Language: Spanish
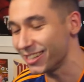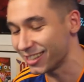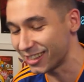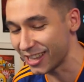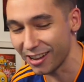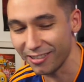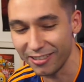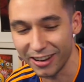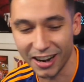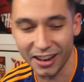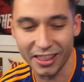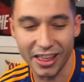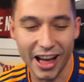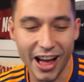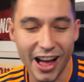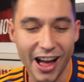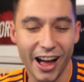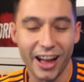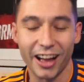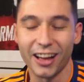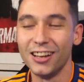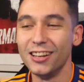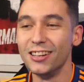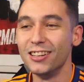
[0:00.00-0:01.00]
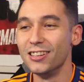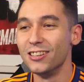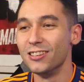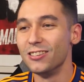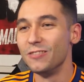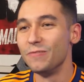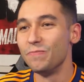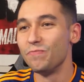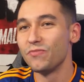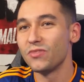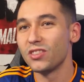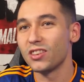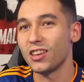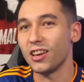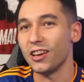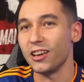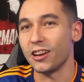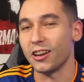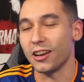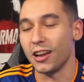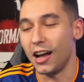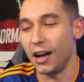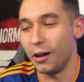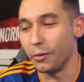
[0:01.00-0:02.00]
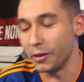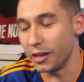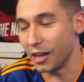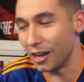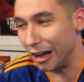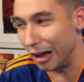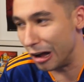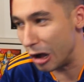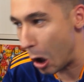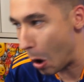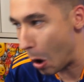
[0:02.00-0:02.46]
de verdad! ¡Qué rabia!